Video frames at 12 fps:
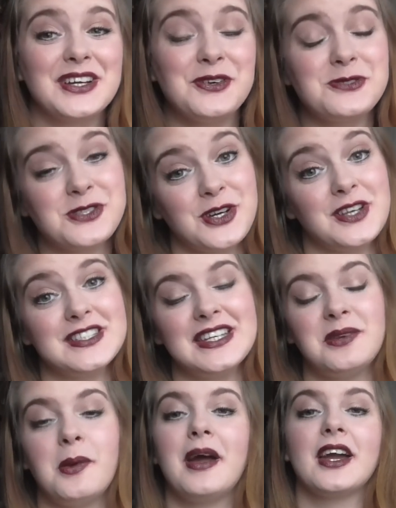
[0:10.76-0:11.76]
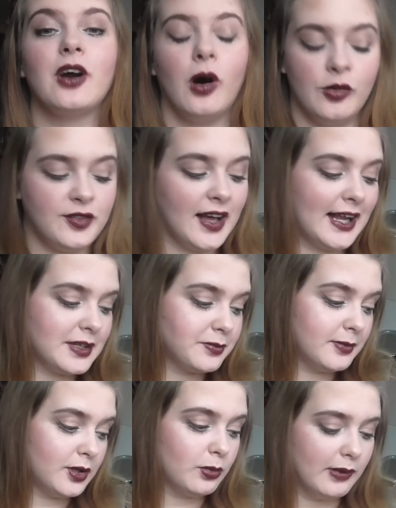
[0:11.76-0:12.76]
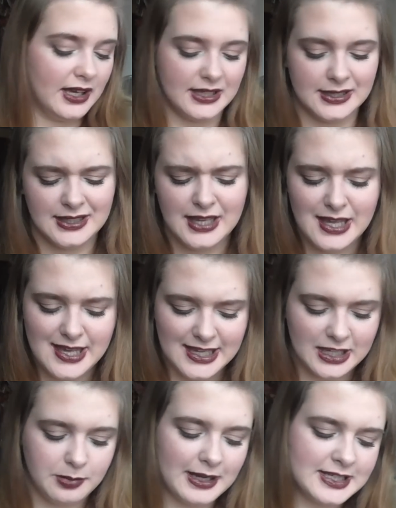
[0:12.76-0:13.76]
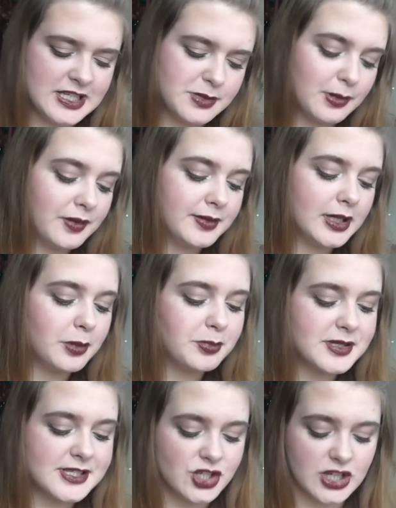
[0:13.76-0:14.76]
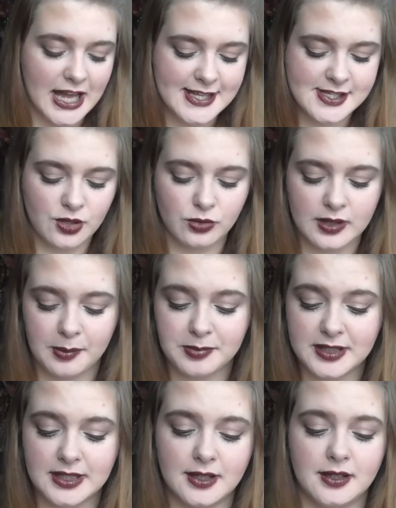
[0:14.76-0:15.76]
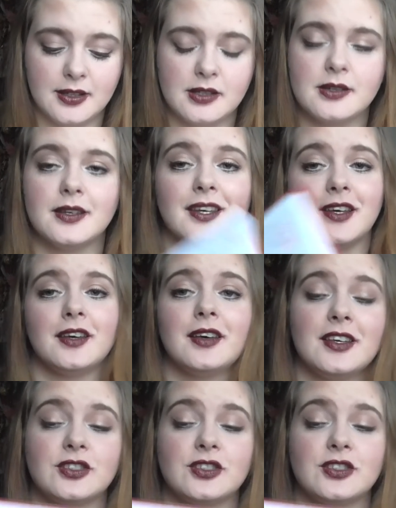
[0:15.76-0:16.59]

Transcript: Grüß Gott, ich will mein Kaufverhalten-Video machen. Ich war diesmal wieder ein bisschen schleißig und habe die, äh,